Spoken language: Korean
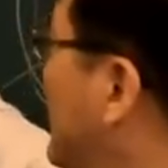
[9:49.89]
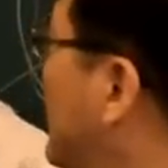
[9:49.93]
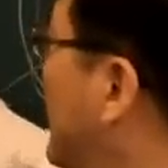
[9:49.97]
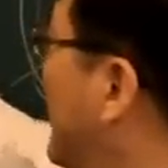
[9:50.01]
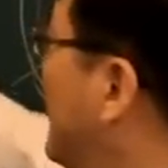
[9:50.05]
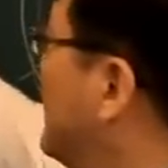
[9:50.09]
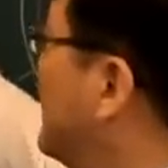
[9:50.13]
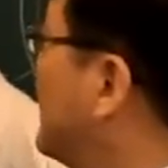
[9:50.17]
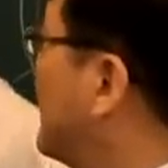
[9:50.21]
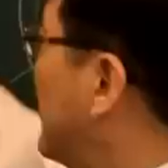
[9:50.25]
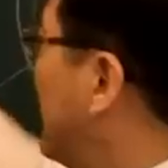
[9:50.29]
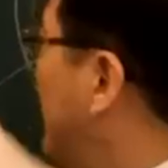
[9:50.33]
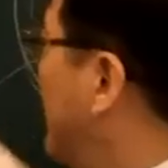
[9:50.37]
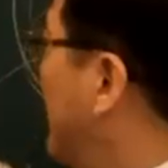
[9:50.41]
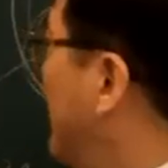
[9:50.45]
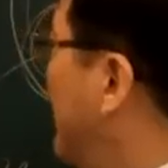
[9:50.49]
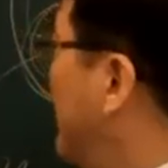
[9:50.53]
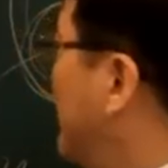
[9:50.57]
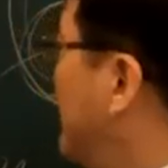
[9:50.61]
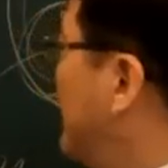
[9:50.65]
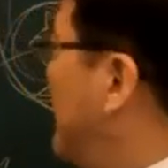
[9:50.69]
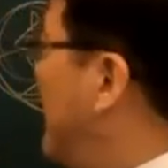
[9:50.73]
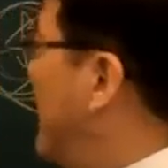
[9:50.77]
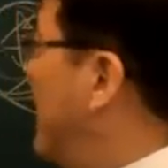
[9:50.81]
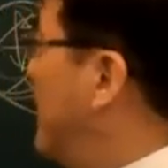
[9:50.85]
얘는
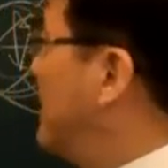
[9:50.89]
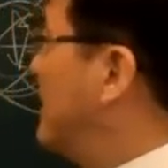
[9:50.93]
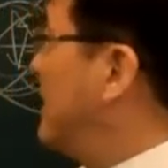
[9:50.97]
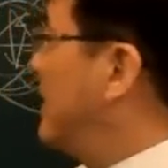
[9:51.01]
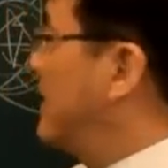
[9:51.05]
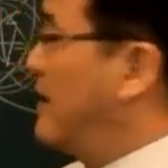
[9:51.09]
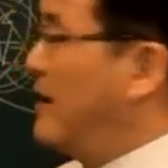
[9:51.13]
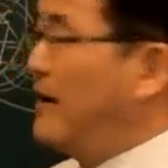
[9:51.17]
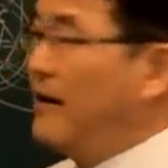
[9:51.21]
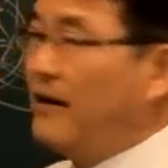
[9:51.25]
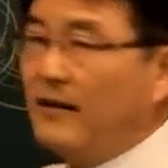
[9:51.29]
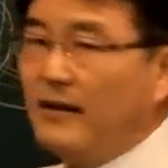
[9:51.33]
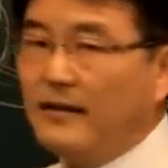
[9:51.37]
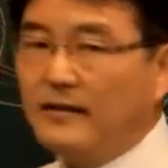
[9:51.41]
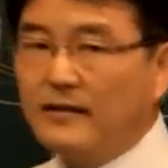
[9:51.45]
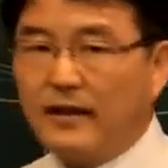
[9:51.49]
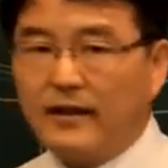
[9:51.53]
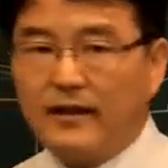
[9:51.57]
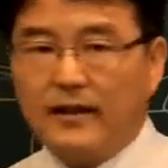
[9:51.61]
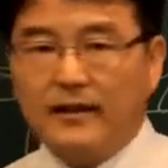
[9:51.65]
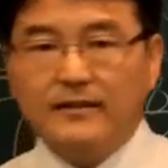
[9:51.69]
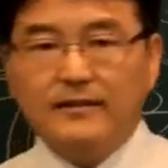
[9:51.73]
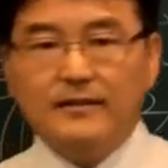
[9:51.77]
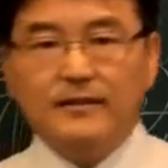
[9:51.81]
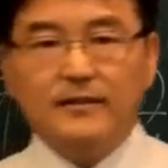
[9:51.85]
얘한테 태어난
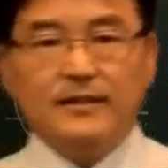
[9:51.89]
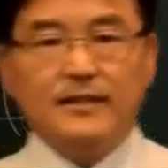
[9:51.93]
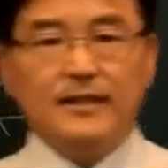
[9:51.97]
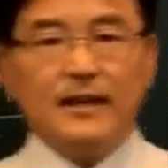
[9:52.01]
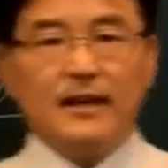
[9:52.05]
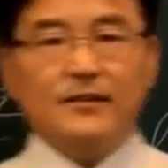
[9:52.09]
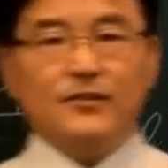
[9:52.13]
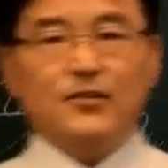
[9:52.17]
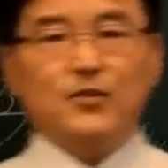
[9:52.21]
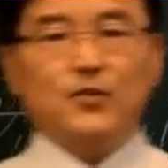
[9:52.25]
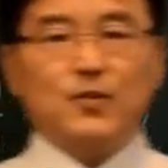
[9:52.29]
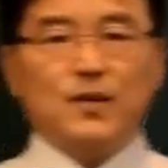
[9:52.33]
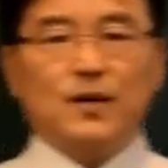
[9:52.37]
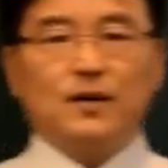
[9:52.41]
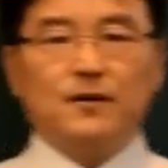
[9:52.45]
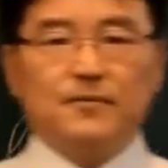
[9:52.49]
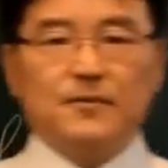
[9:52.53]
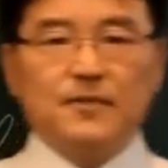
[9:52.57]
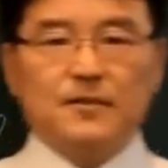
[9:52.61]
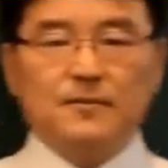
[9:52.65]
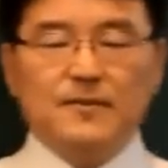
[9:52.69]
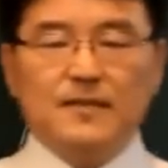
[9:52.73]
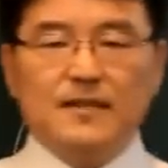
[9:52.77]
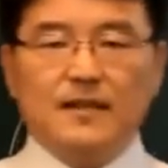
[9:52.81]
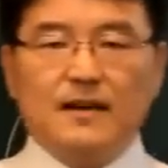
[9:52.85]
달에 의지할 수가
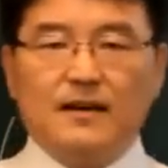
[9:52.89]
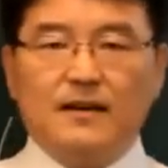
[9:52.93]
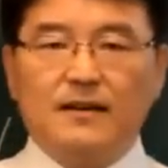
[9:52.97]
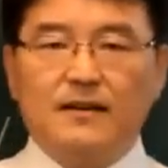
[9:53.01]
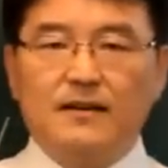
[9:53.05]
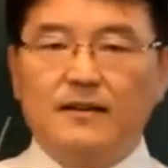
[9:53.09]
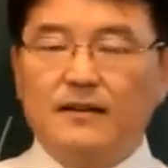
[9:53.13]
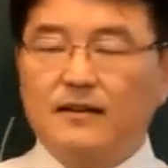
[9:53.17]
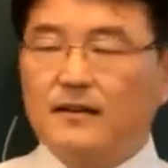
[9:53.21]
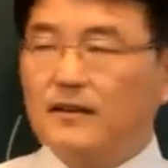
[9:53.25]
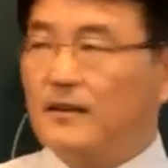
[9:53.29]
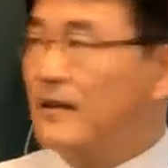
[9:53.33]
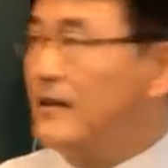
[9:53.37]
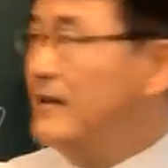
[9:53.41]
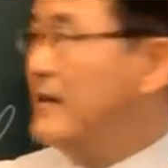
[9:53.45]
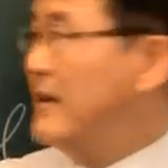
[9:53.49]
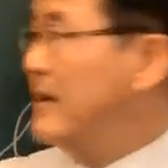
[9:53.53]
없습니다. 그러니까